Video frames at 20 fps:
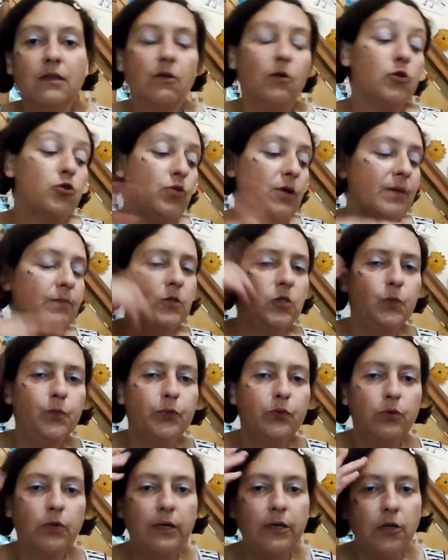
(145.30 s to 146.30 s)
Non, je suis un petit
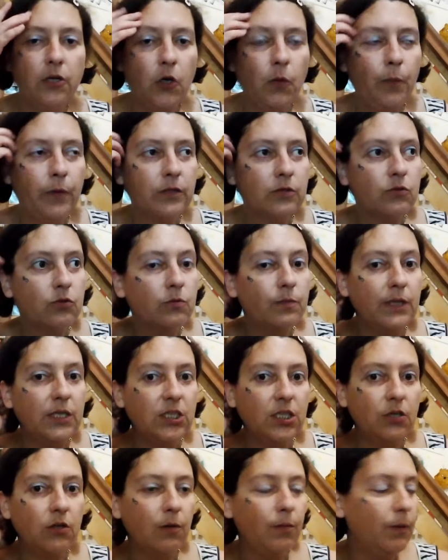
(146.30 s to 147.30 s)
peu ailleurs parce que
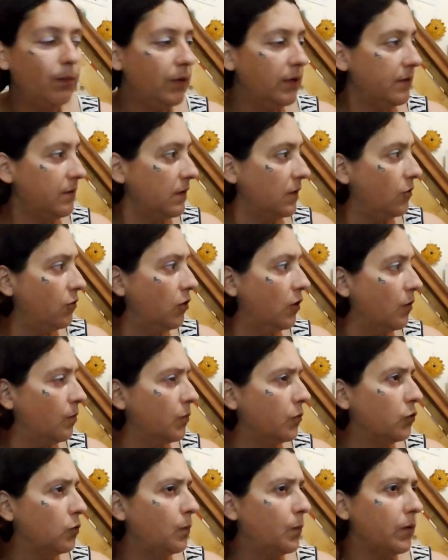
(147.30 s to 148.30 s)
bah, j'ai quand même laissé
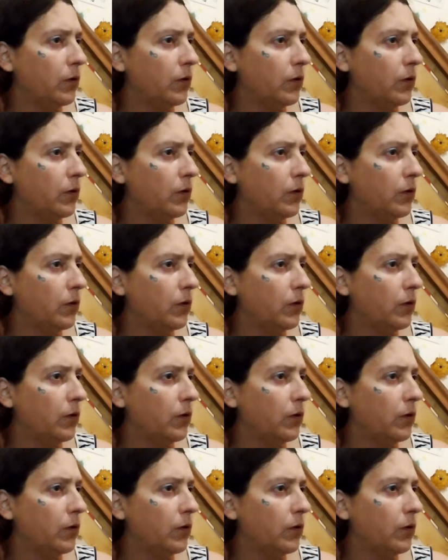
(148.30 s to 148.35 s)
Tom euh,